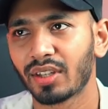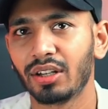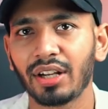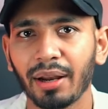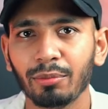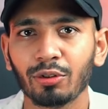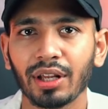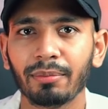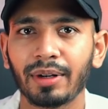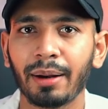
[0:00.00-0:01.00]
टाइम टू
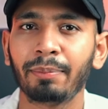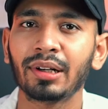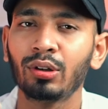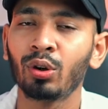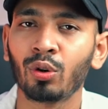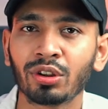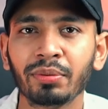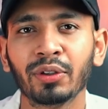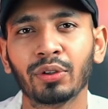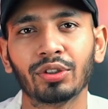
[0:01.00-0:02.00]
टाइम रैपिड ग्रोथ भी
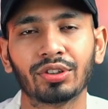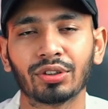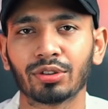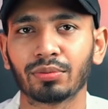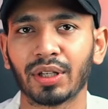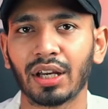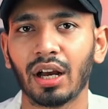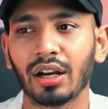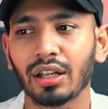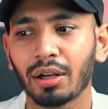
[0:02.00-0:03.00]
होनी चाहिए उसमें
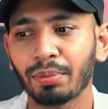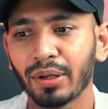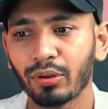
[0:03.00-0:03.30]
अगर आपकी